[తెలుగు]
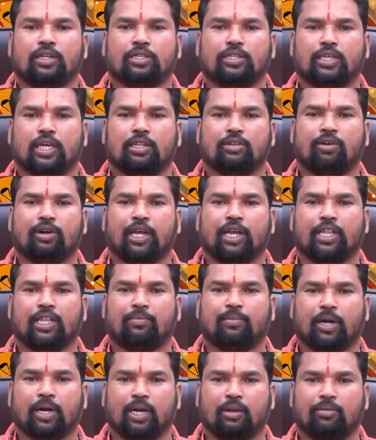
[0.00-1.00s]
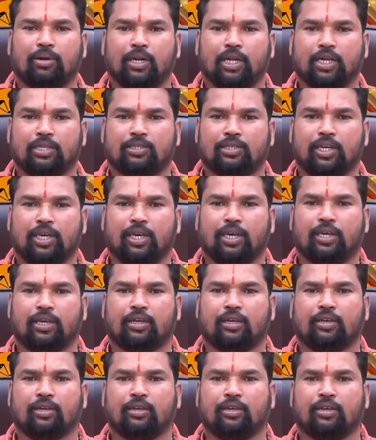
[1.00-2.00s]
చదువు అనేది పక్కన పెట్టేసి
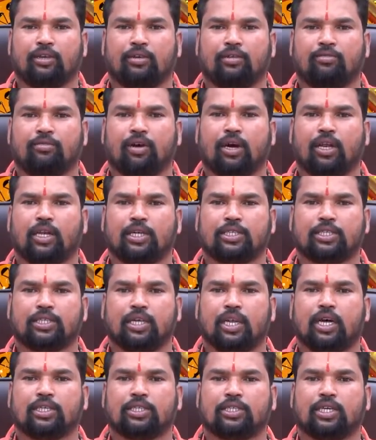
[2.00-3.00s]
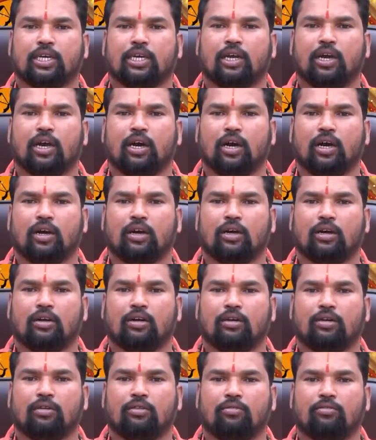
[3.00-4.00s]
వాళ్ళ ఇష్టరాజ్యంగా
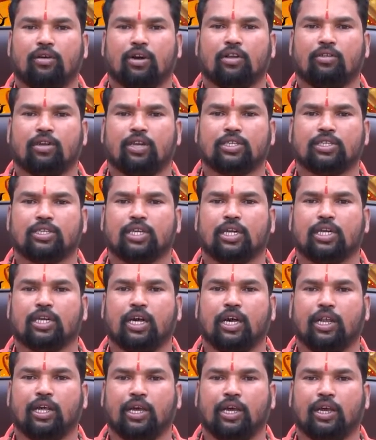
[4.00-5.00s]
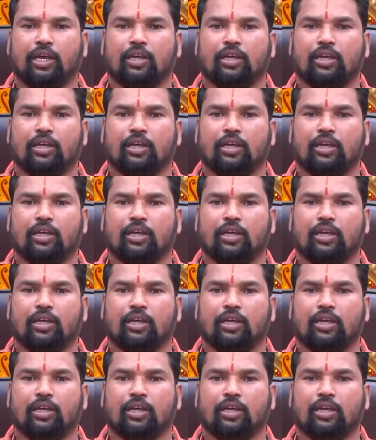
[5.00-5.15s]
వాళ్ళు నచ్చినట్టుగానే